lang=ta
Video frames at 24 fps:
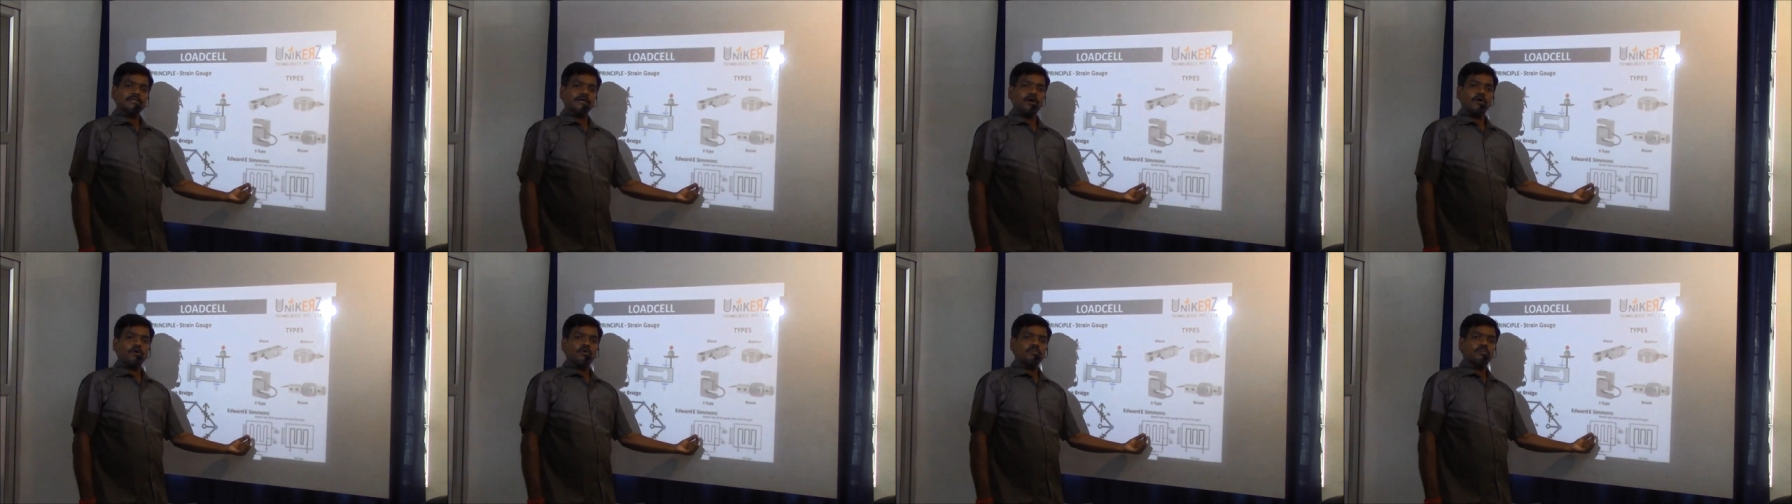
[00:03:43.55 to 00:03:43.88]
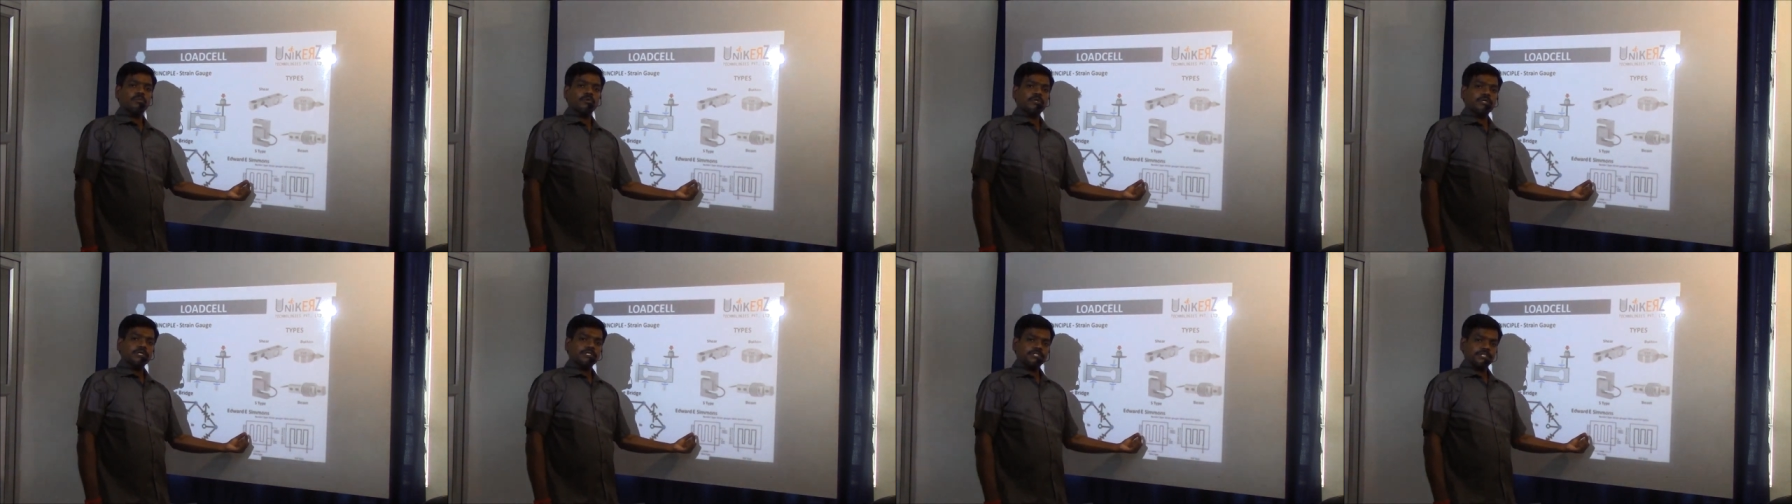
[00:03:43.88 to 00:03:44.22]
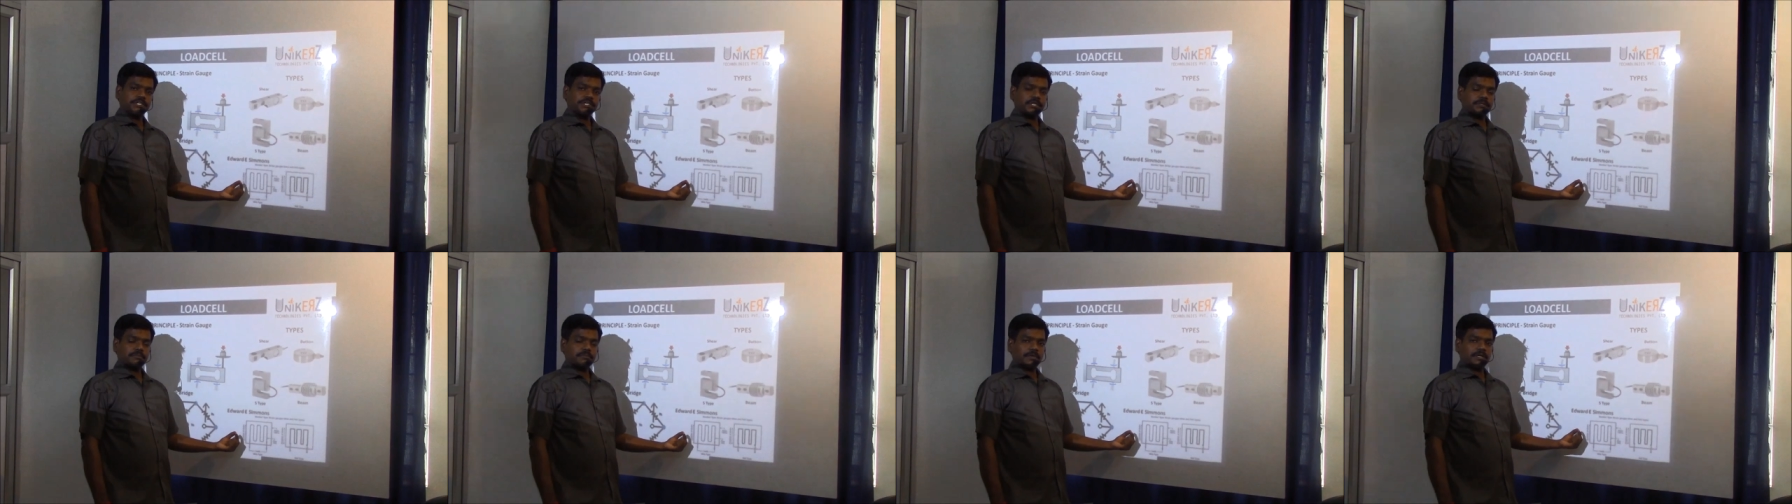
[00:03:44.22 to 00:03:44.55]
அவுட்புட்டாக
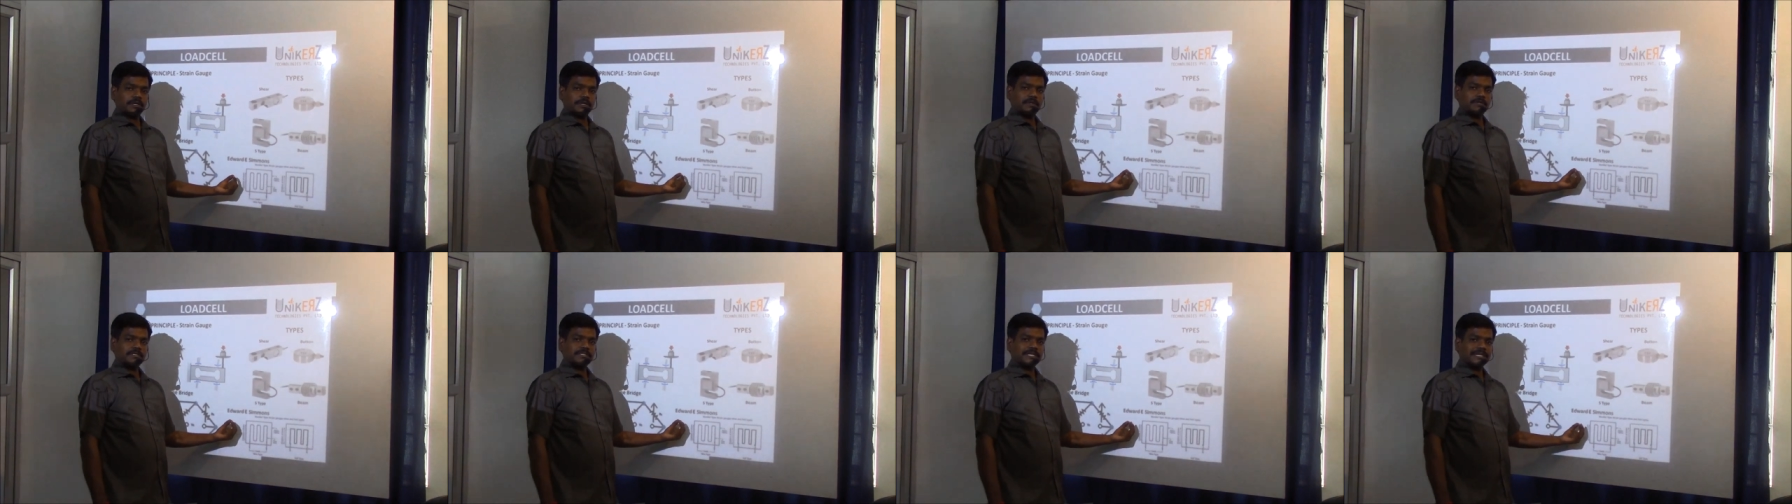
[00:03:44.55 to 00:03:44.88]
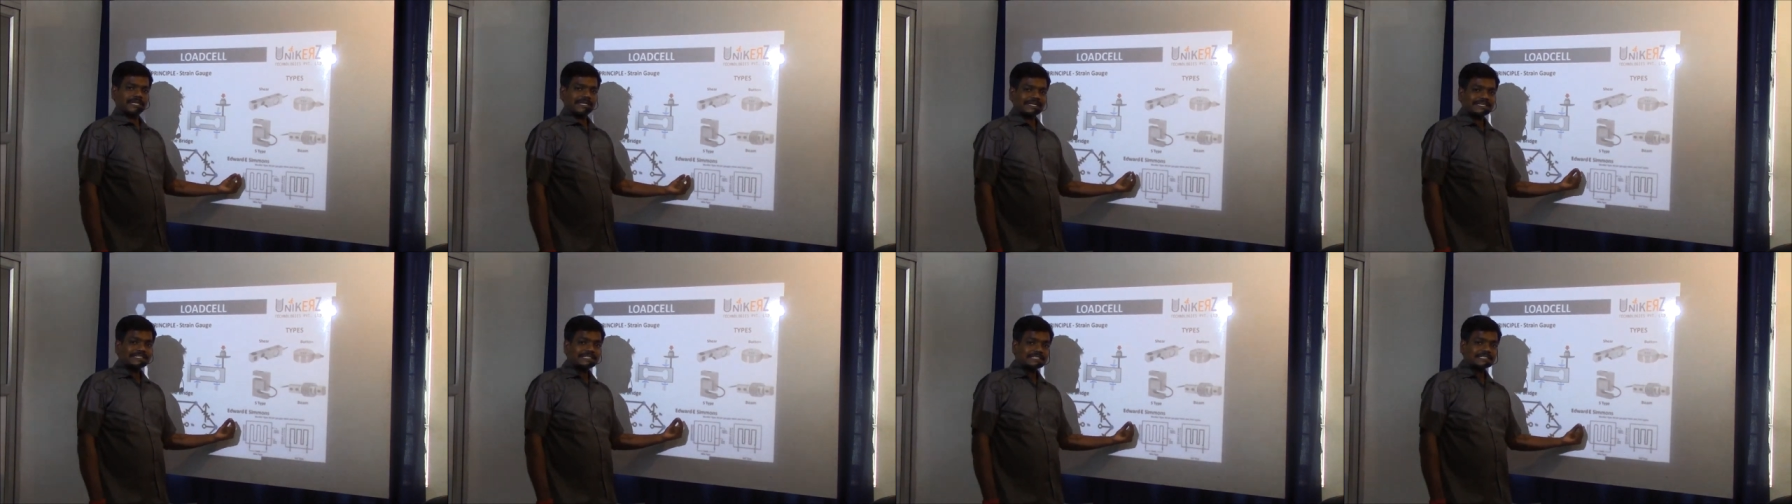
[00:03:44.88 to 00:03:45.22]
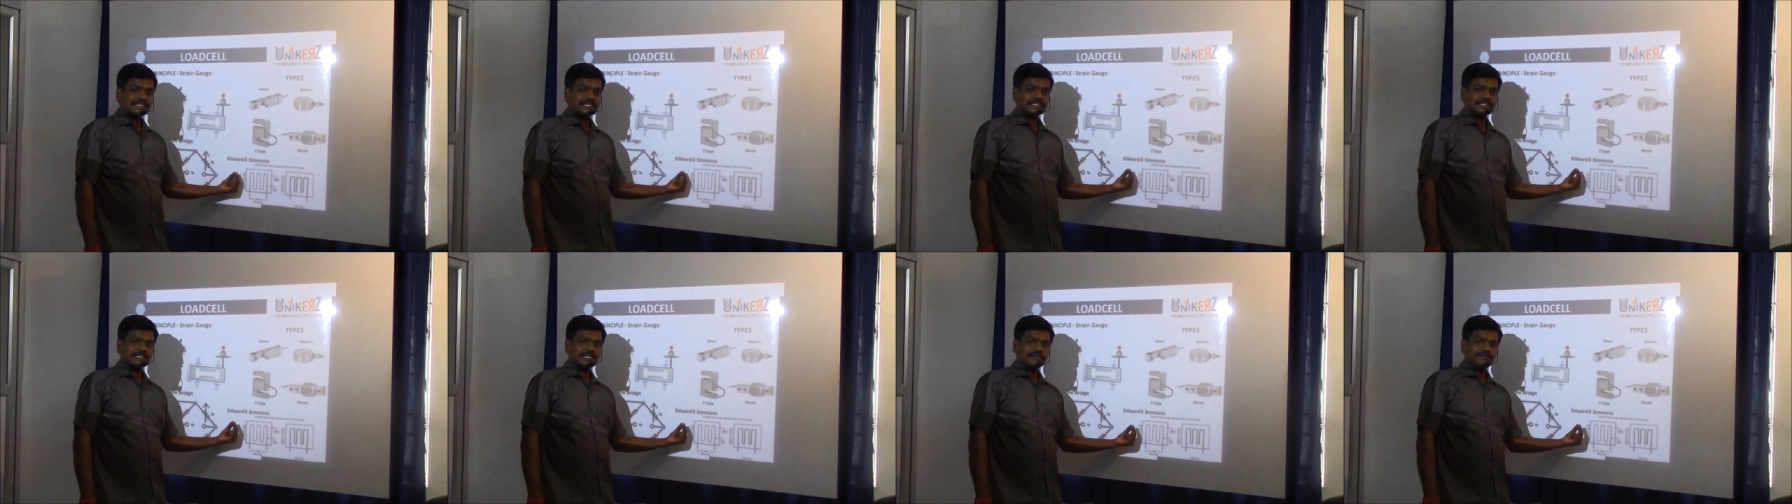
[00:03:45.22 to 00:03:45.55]
ஜென்ரேட்
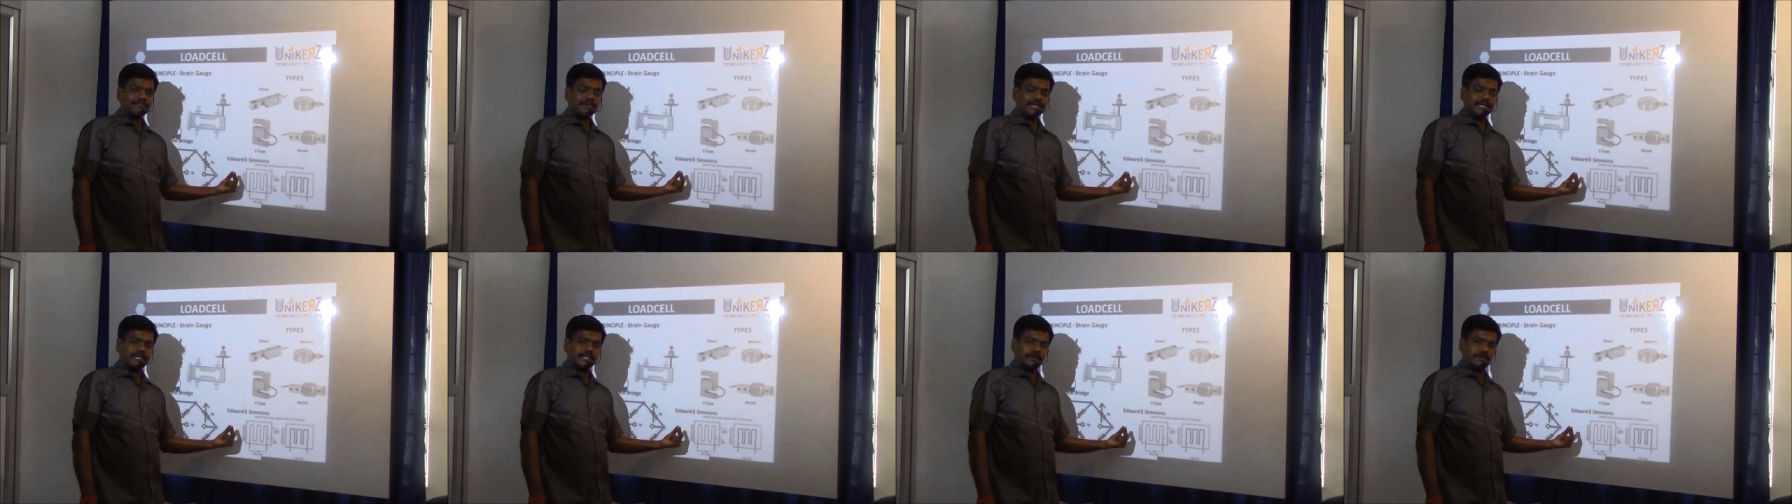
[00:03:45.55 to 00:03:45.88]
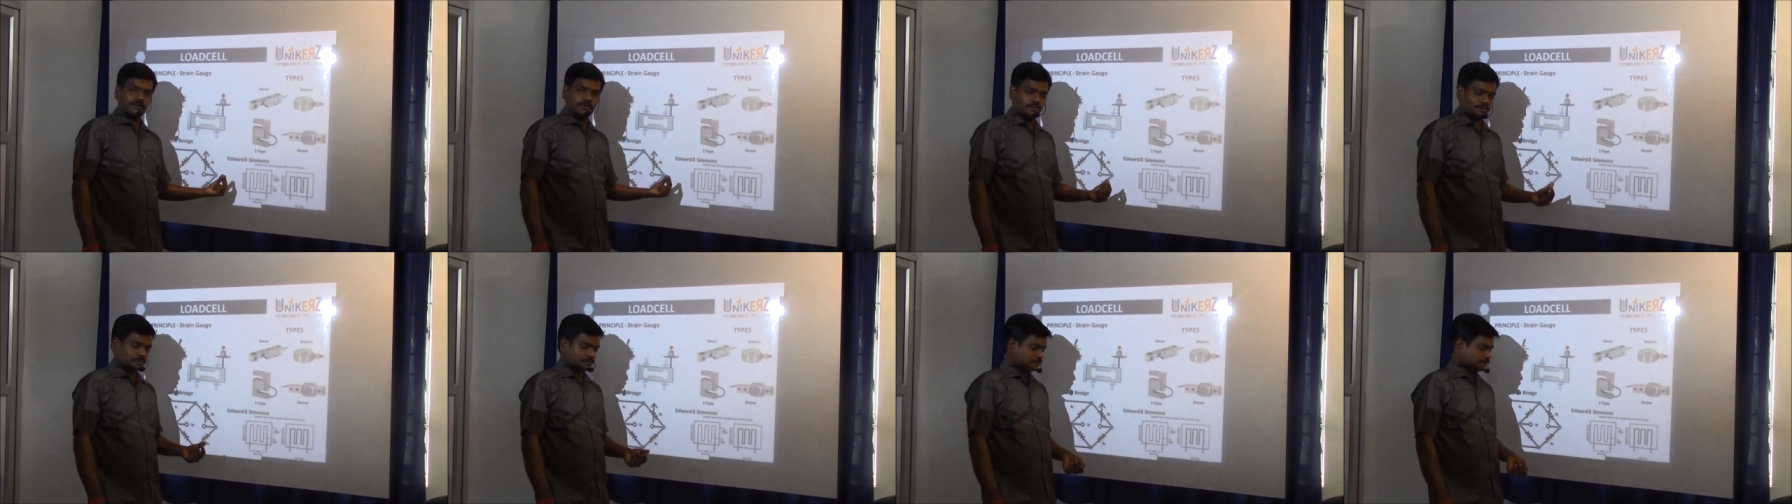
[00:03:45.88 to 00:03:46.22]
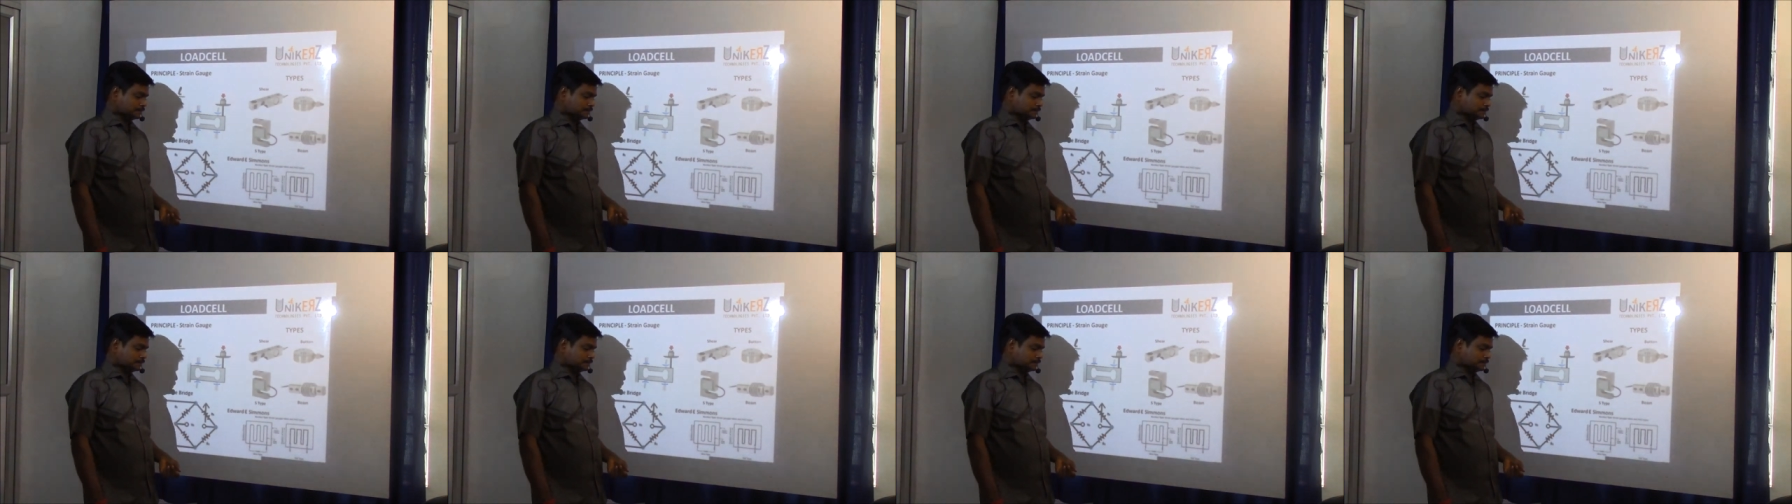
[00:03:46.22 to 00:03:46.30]
ரெசிஸ்டன்ஸில் வேரி ஆகும்